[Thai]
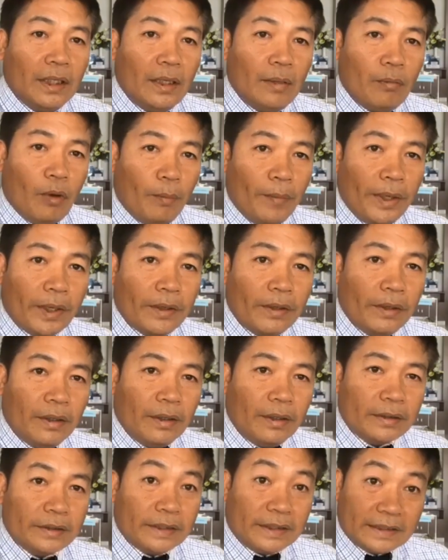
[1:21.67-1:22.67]
ผมเองก็
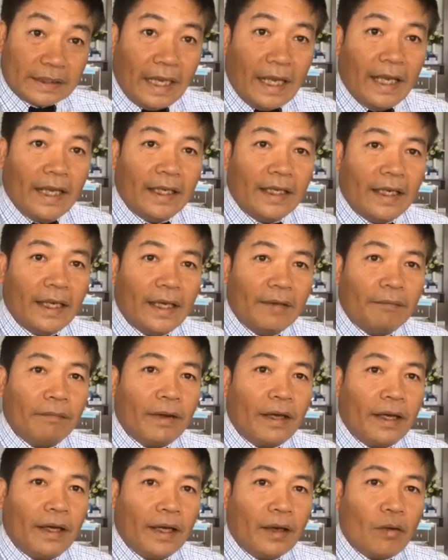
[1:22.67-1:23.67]
ศึกษานะครับ
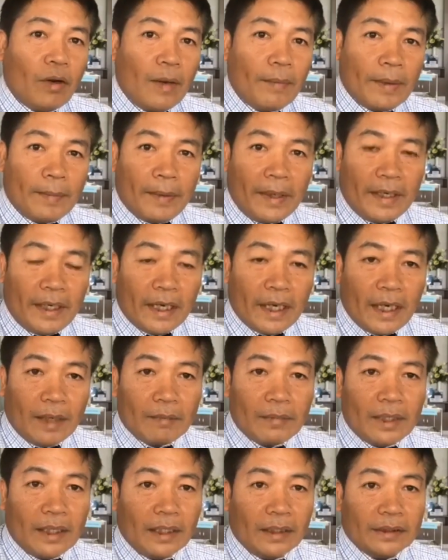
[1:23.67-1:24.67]
ว่าความเป็นไปนักการ
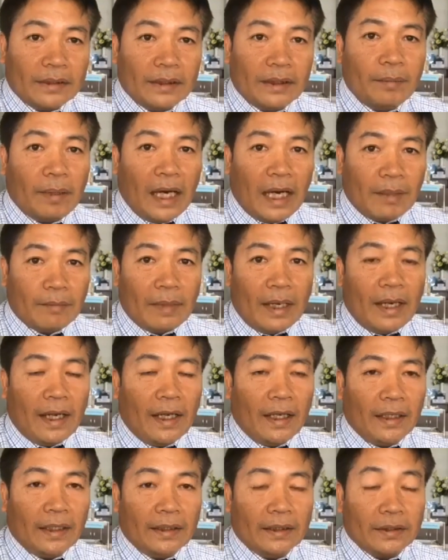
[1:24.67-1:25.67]
เมืองที่ผ่านมา
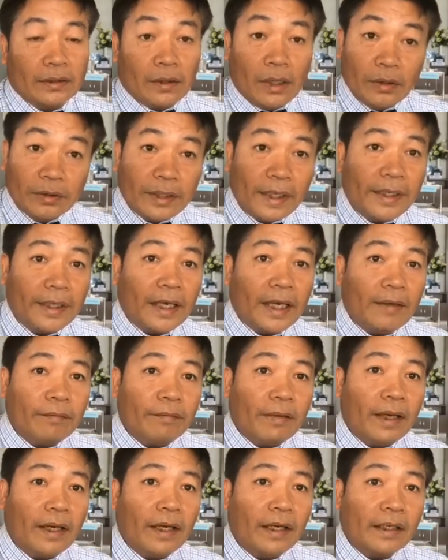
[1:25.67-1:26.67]
ก็เข้าใจนะครับ
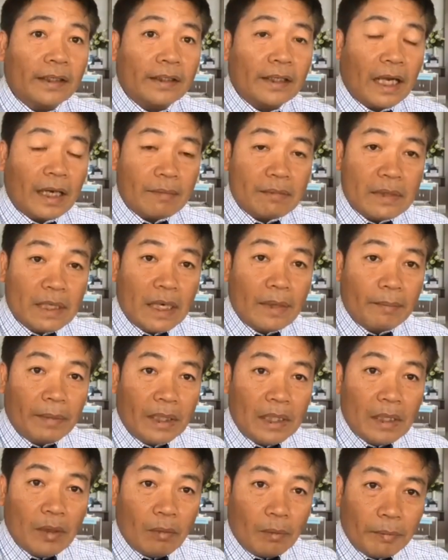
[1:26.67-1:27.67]
ว่าการเมืองเป็น
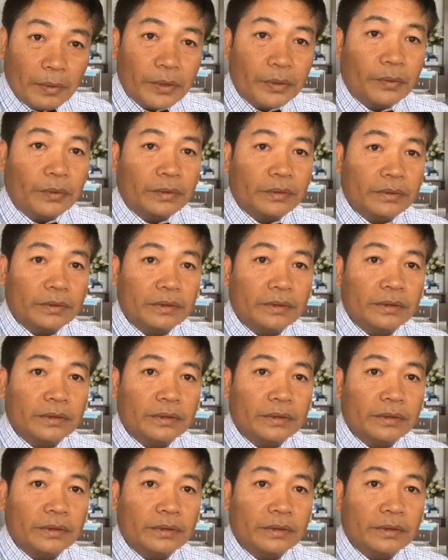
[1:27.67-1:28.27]
เรื่องของประโยชน์